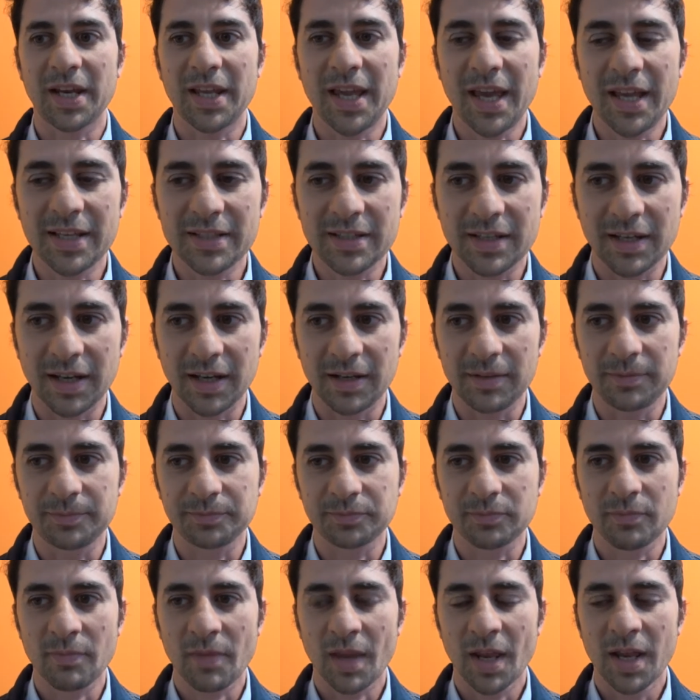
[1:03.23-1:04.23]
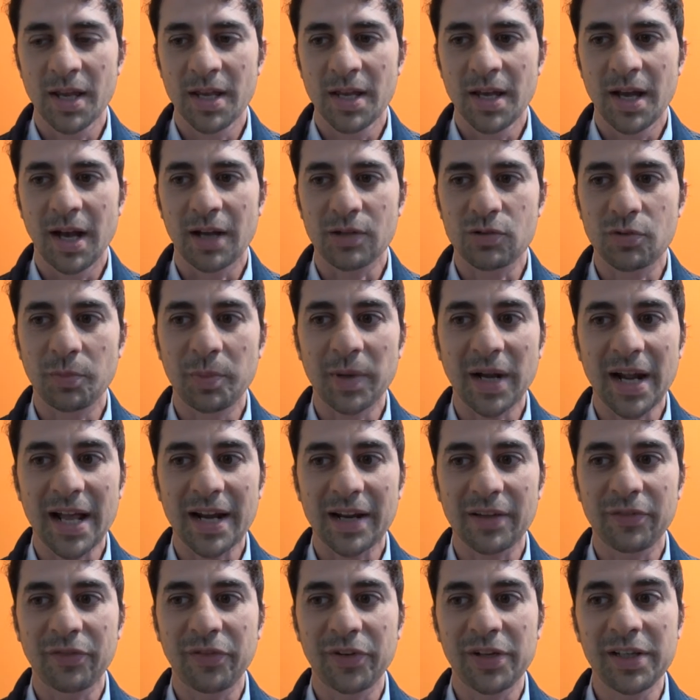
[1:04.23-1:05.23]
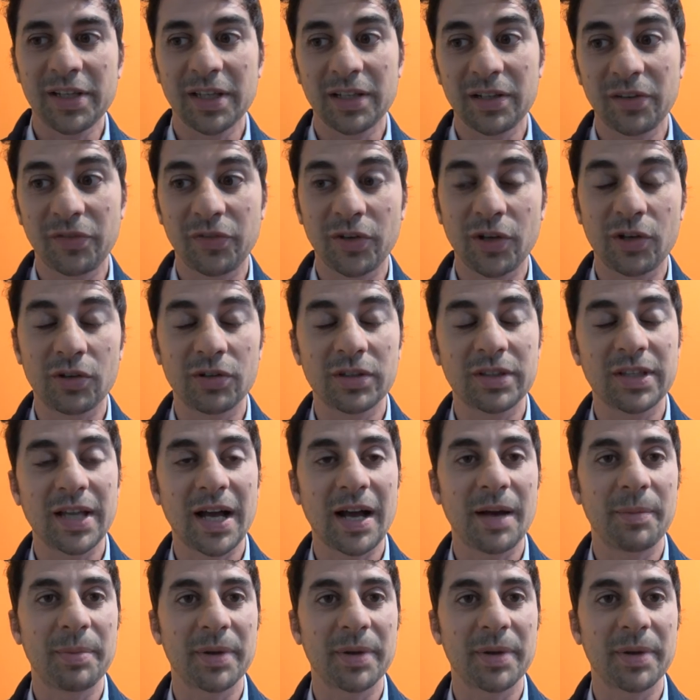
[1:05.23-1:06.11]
riesca a superare infinite difficoltà